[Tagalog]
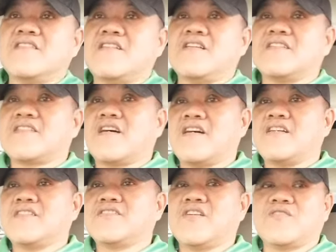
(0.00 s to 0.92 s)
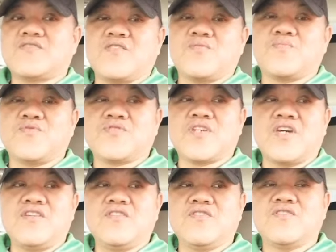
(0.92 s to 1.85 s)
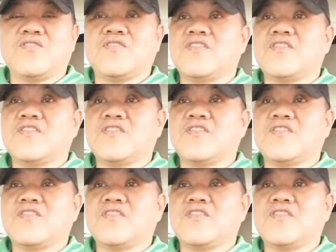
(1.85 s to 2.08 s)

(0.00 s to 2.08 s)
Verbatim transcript: at uh, shoutout po sa inyo